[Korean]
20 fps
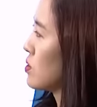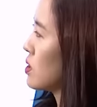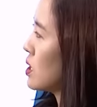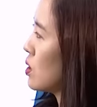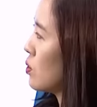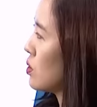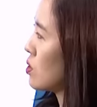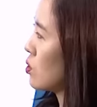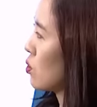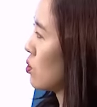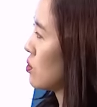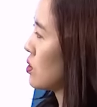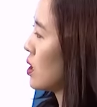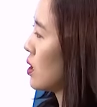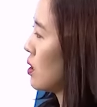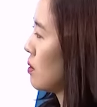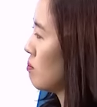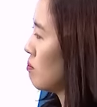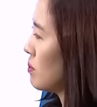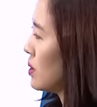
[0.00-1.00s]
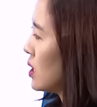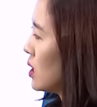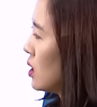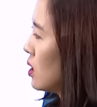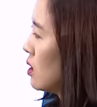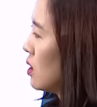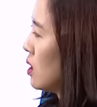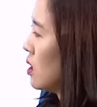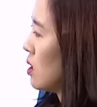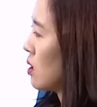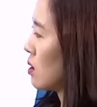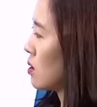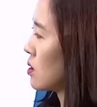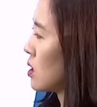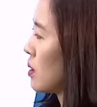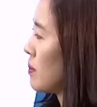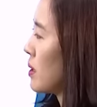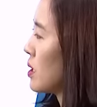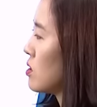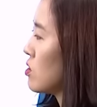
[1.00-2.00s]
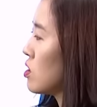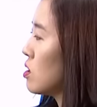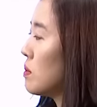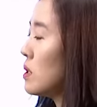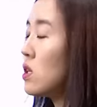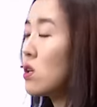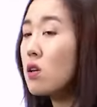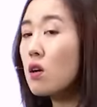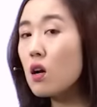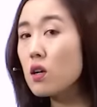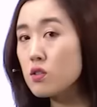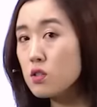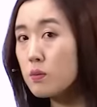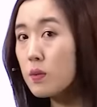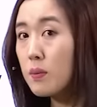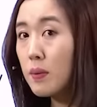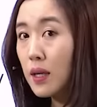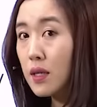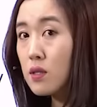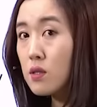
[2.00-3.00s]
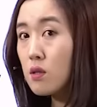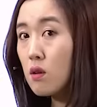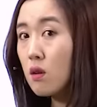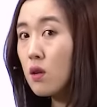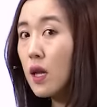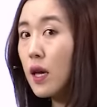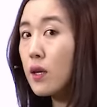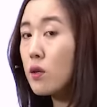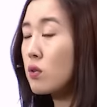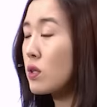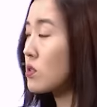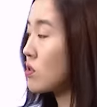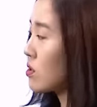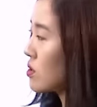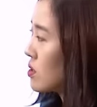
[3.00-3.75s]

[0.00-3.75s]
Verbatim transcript: 씨이오에서 교체 B, 그 다음에 similar customer base, alike에서